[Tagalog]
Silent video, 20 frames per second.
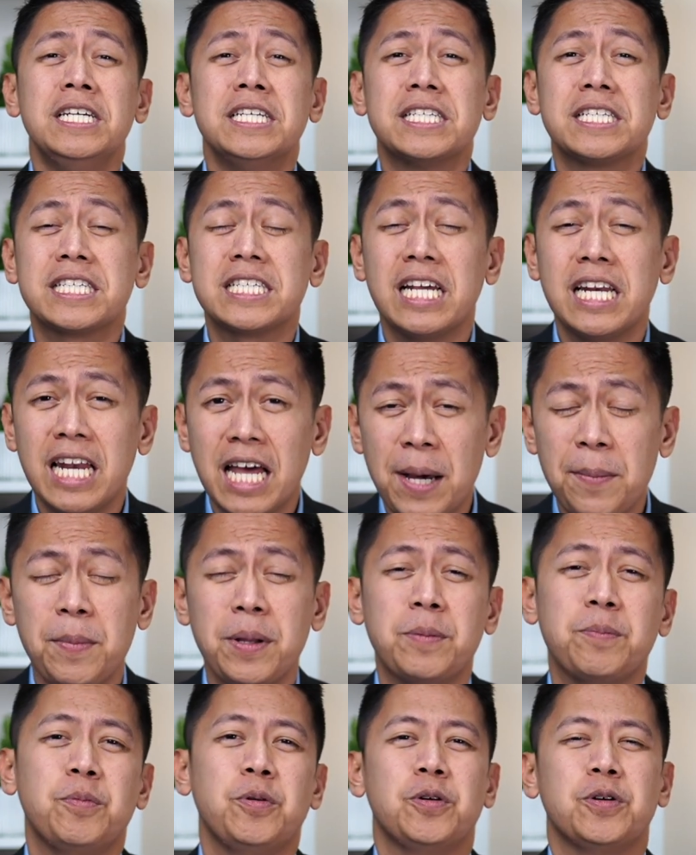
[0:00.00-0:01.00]

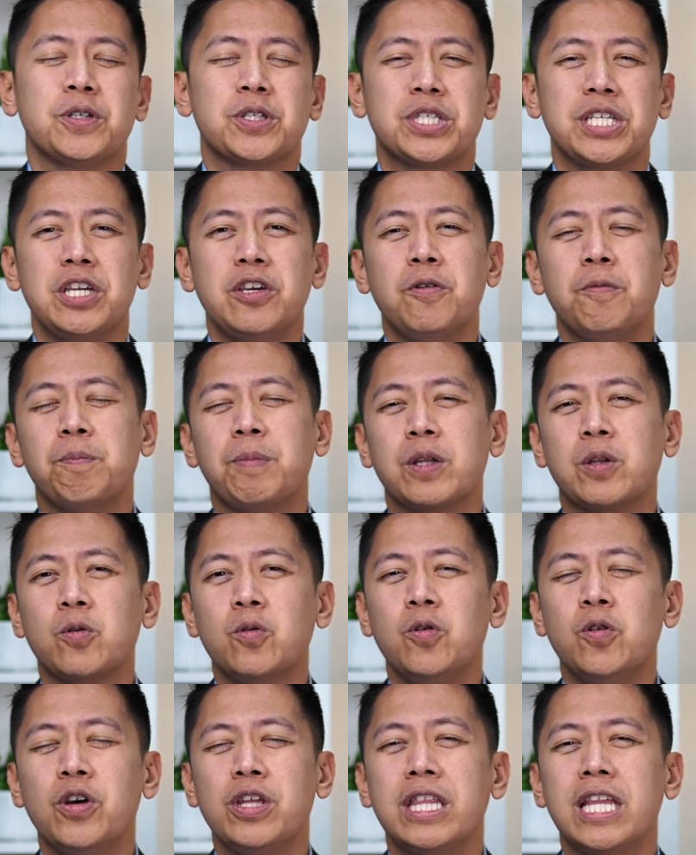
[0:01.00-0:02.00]
Salamat po sa inyong
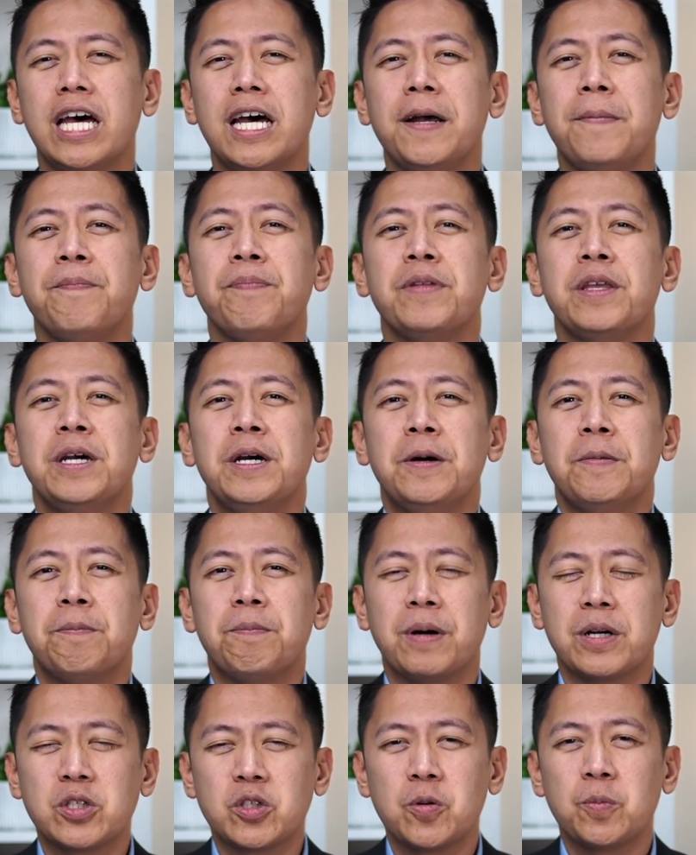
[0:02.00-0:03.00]
patuloy na
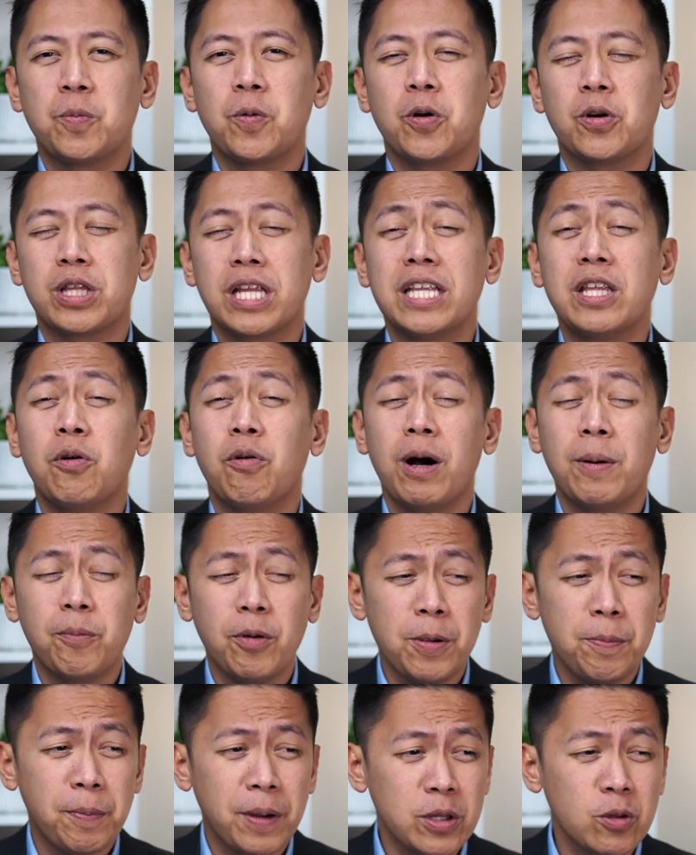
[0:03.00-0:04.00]
pagsuporta. Nawa
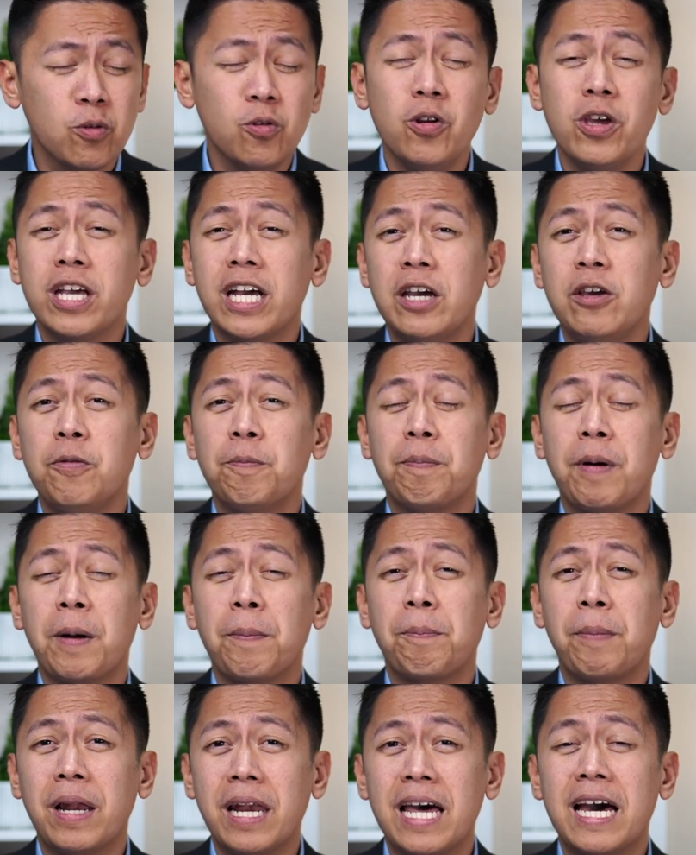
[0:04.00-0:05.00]
po'y patuloy kayong
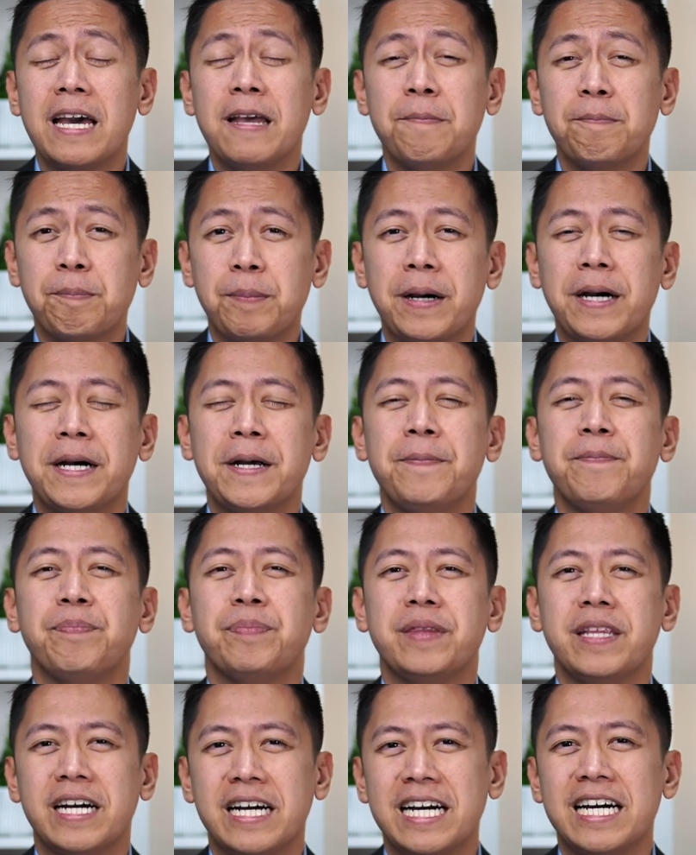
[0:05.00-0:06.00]
pagpalain pa
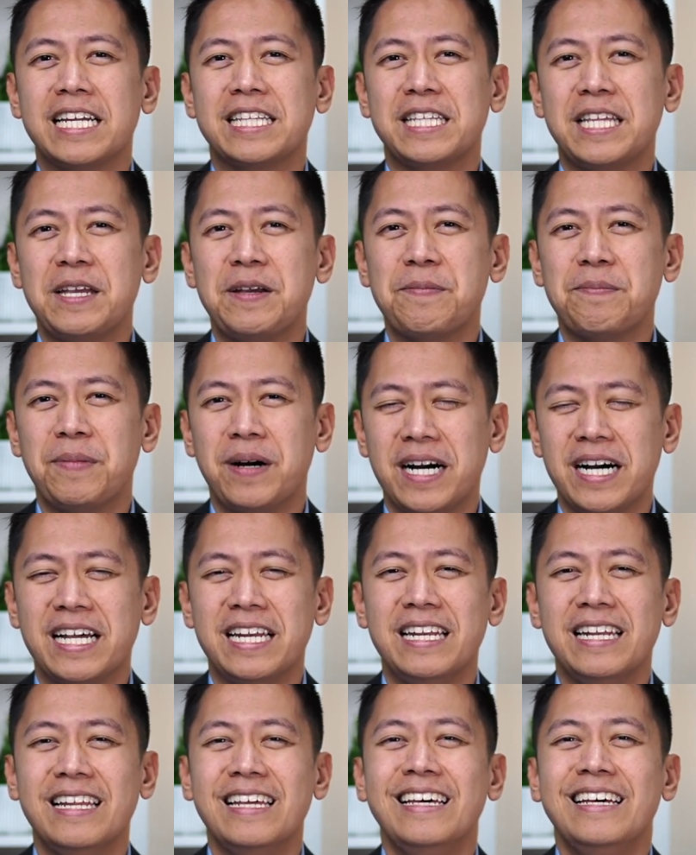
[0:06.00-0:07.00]
ng ating mahal